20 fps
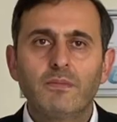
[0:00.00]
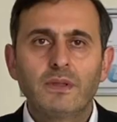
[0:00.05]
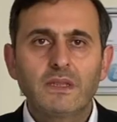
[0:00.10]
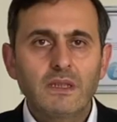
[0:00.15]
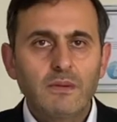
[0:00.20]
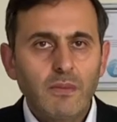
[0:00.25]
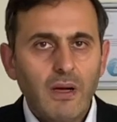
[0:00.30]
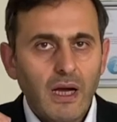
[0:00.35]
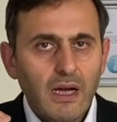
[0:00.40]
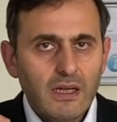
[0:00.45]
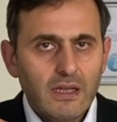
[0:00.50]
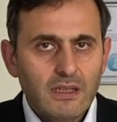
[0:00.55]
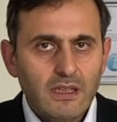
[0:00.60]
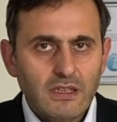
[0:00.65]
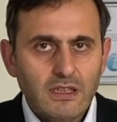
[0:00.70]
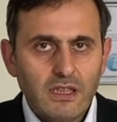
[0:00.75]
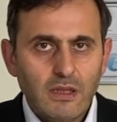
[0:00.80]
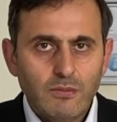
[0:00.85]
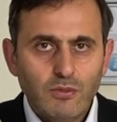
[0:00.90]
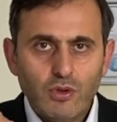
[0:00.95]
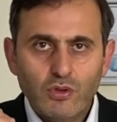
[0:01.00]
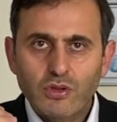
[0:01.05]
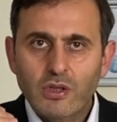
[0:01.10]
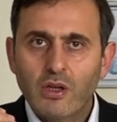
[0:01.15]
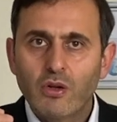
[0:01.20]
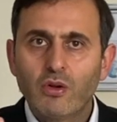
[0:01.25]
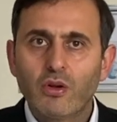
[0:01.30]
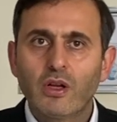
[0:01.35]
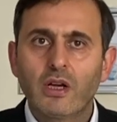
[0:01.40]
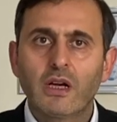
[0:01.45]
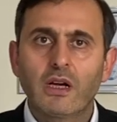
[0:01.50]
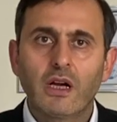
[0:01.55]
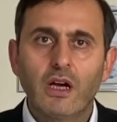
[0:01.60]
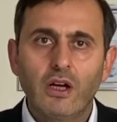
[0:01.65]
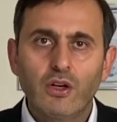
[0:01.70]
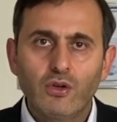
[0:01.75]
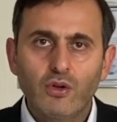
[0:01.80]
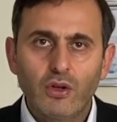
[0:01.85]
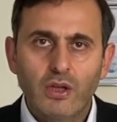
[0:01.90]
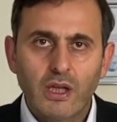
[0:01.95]
bizim arkadaşlarımız özel olarak
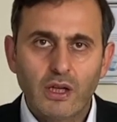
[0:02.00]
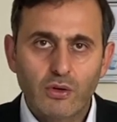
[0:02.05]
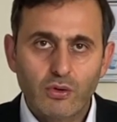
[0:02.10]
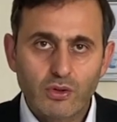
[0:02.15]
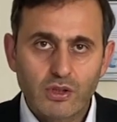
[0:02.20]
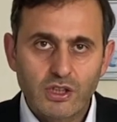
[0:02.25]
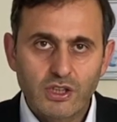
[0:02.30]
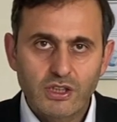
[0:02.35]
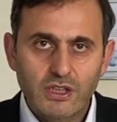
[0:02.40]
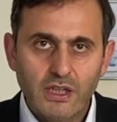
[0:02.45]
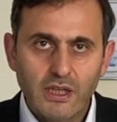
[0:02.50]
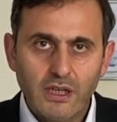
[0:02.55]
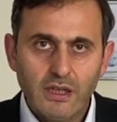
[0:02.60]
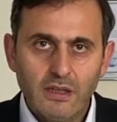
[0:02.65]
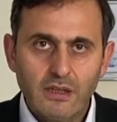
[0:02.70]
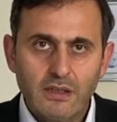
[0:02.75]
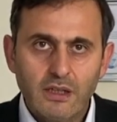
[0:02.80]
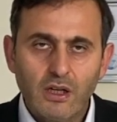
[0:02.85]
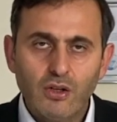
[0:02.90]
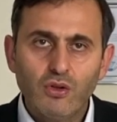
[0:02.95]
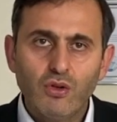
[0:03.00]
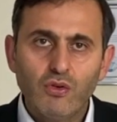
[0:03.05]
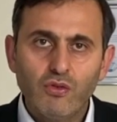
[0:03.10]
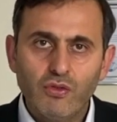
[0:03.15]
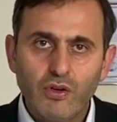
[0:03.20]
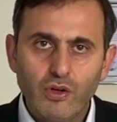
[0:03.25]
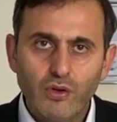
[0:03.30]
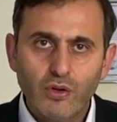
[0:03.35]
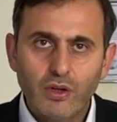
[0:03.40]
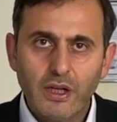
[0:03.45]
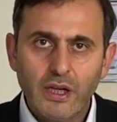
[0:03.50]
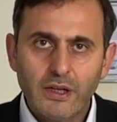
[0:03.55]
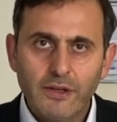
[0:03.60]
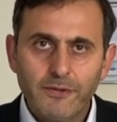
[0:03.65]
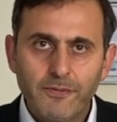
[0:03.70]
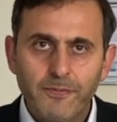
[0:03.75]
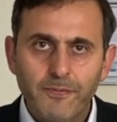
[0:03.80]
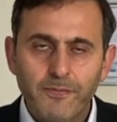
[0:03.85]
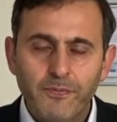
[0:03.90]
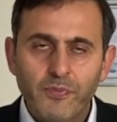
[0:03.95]
arıyorlar o kişiyi. Randevu veriyorlar.
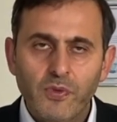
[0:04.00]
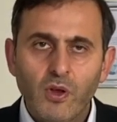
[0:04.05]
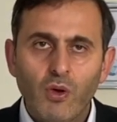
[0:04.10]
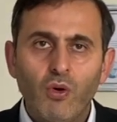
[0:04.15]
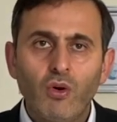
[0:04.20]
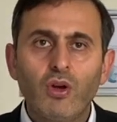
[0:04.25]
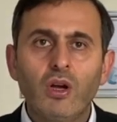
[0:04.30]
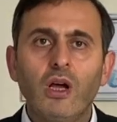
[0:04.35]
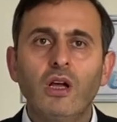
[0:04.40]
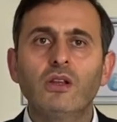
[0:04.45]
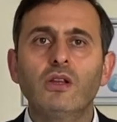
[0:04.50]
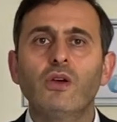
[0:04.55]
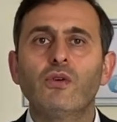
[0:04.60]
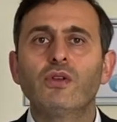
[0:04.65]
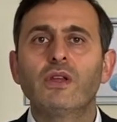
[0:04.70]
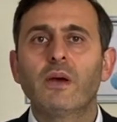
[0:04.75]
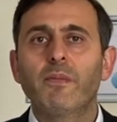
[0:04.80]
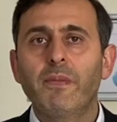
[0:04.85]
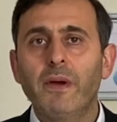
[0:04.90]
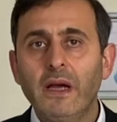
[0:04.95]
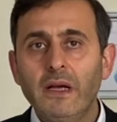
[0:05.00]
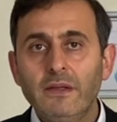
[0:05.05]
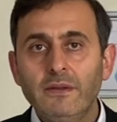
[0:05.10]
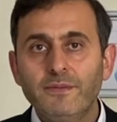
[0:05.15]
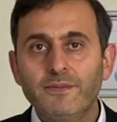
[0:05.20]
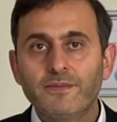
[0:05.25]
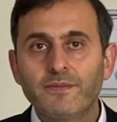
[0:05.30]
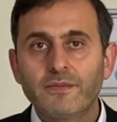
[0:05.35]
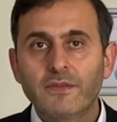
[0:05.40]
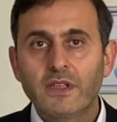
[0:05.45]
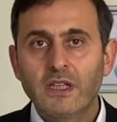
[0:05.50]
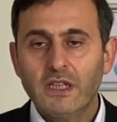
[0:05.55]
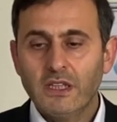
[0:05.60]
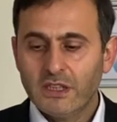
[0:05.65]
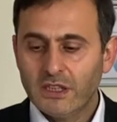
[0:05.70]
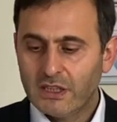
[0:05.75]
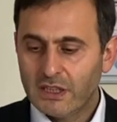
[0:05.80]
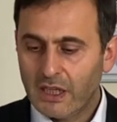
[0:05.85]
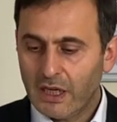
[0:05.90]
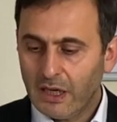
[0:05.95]
O randevuda ben
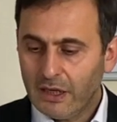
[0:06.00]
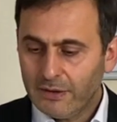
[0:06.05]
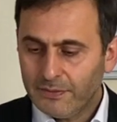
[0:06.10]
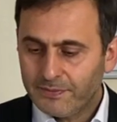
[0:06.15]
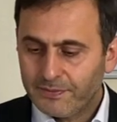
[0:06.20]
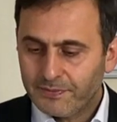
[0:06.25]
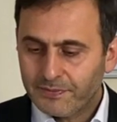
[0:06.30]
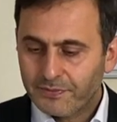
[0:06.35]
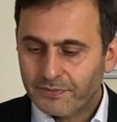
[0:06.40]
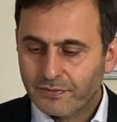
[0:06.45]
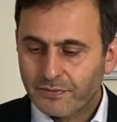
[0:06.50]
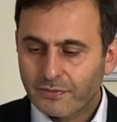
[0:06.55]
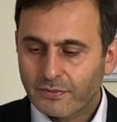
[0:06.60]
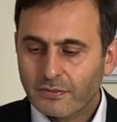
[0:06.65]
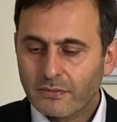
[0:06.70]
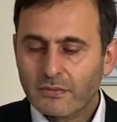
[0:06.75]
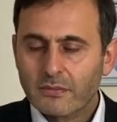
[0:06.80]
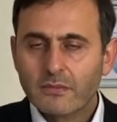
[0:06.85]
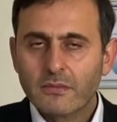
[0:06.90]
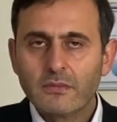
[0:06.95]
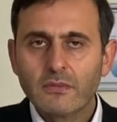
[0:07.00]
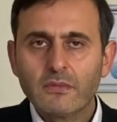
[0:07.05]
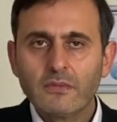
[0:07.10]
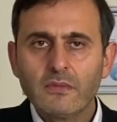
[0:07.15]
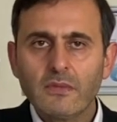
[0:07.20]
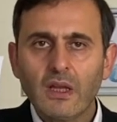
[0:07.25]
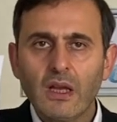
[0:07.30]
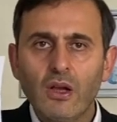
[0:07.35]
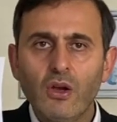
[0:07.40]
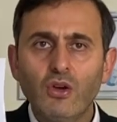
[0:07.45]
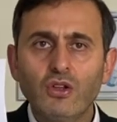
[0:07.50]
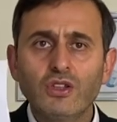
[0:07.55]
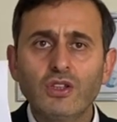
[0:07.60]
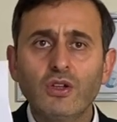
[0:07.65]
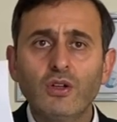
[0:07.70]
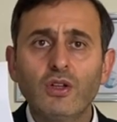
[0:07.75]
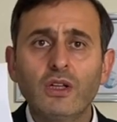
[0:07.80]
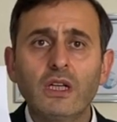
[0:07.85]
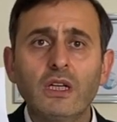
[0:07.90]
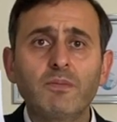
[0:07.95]
kişiye özel
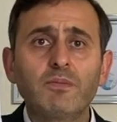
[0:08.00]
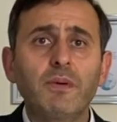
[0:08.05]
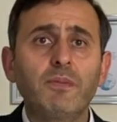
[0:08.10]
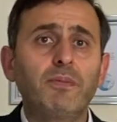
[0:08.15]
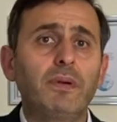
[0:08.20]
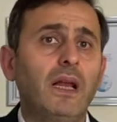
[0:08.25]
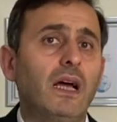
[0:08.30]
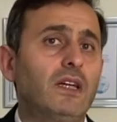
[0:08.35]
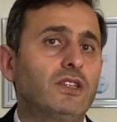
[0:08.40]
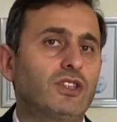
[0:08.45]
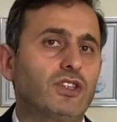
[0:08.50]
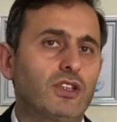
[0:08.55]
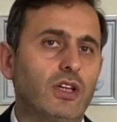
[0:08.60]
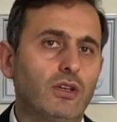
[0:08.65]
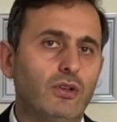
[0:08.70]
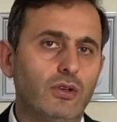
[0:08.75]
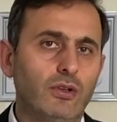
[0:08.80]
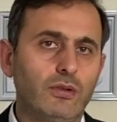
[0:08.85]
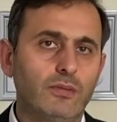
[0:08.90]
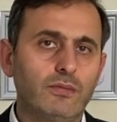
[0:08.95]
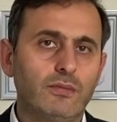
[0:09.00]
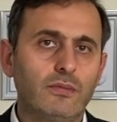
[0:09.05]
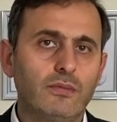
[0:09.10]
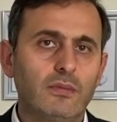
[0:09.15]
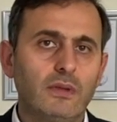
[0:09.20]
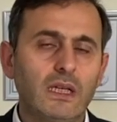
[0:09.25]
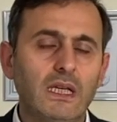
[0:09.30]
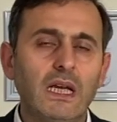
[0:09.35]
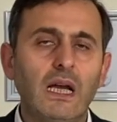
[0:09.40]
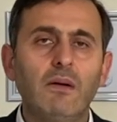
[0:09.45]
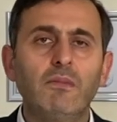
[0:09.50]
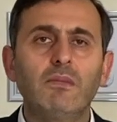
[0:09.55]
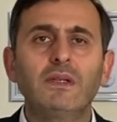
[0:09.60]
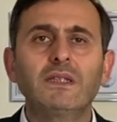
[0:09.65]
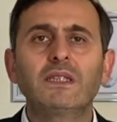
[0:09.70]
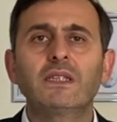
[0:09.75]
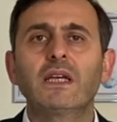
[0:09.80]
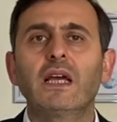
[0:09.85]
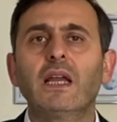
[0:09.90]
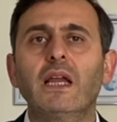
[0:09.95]
olarak bir plan çıkarıyorum.
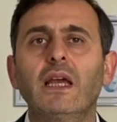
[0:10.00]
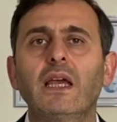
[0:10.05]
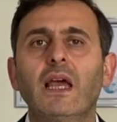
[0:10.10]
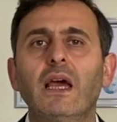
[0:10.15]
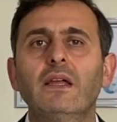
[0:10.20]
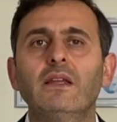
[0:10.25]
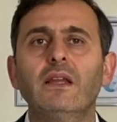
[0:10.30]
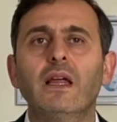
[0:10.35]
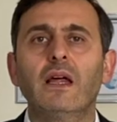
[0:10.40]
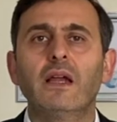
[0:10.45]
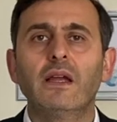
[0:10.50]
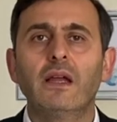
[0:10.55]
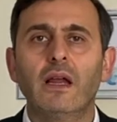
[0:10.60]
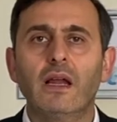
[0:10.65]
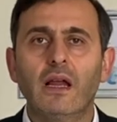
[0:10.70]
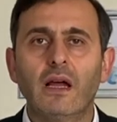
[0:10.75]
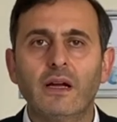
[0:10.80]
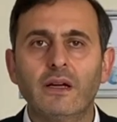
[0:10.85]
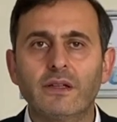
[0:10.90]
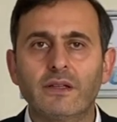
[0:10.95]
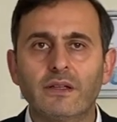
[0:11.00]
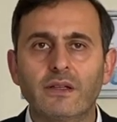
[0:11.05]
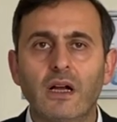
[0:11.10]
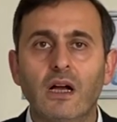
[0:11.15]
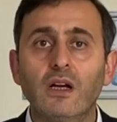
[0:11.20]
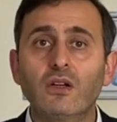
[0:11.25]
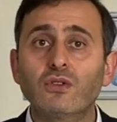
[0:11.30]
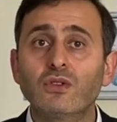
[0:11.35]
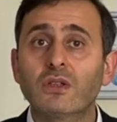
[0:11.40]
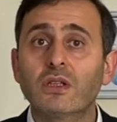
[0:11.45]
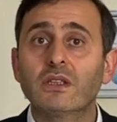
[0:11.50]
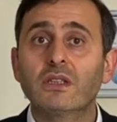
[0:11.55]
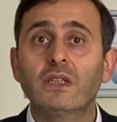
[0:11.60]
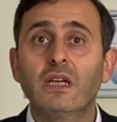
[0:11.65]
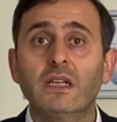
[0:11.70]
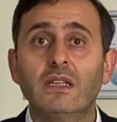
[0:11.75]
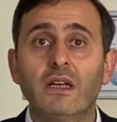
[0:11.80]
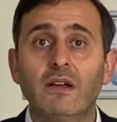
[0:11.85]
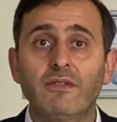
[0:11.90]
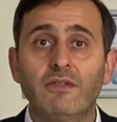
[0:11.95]
Yapması gerekenler nelerdir? Arzuladığı
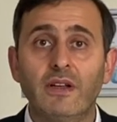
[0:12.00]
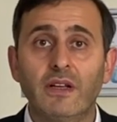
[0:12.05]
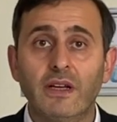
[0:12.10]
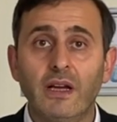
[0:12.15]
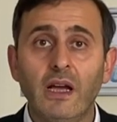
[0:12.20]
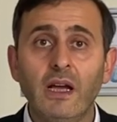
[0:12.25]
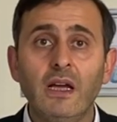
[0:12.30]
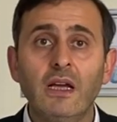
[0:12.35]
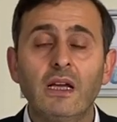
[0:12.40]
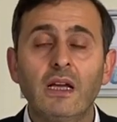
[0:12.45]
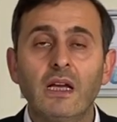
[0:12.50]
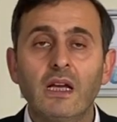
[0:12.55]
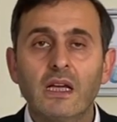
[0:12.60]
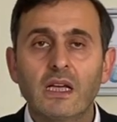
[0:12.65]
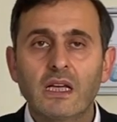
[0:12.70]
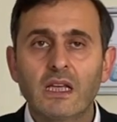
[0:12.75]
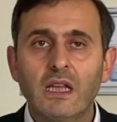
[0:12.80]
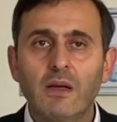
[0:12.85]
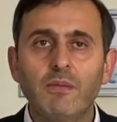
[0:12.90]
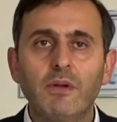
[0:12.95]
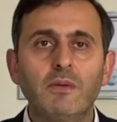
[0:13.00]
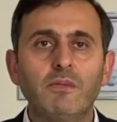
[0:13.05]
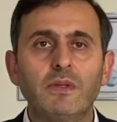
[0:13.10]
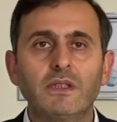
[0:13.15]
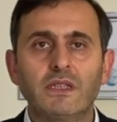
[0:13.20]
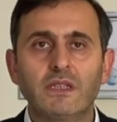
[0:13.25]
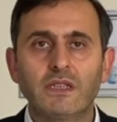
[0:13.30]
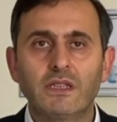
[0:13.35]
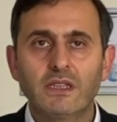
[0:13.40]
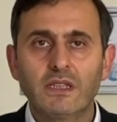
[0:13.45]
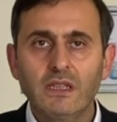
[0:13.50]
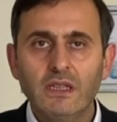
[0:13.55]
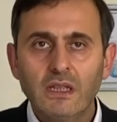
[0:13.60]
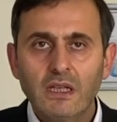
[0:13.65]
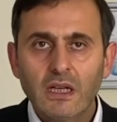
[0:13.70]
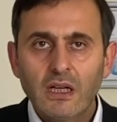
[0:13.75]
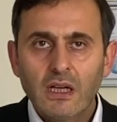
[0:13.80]
hedeflere gidebilmesi için